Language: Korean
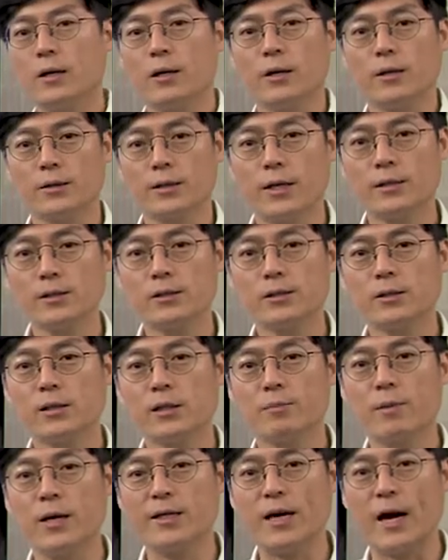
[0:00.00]
어, 텍스트
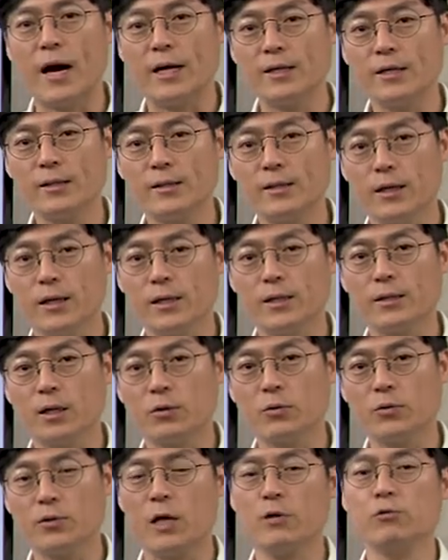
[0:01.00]
기반이 아닌
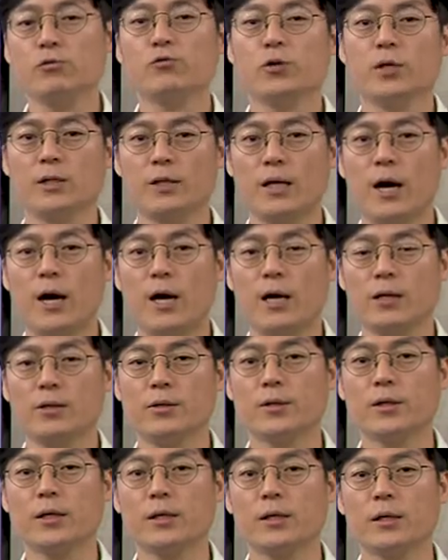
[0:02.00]
데이터로 나눌 수 있다
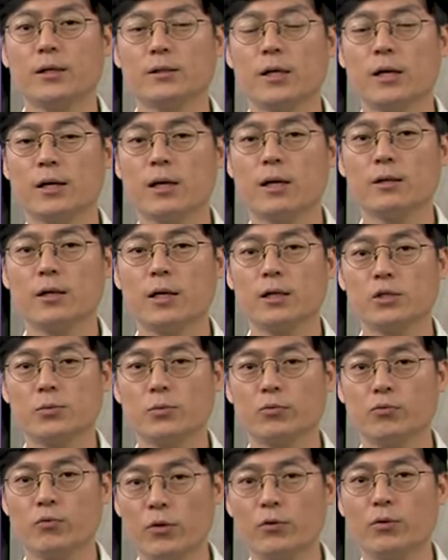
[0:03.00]
이렇게 생각을
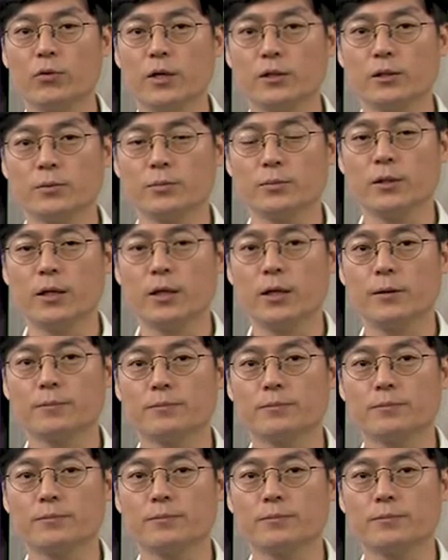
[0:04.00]
하시면 될 것 같습니다.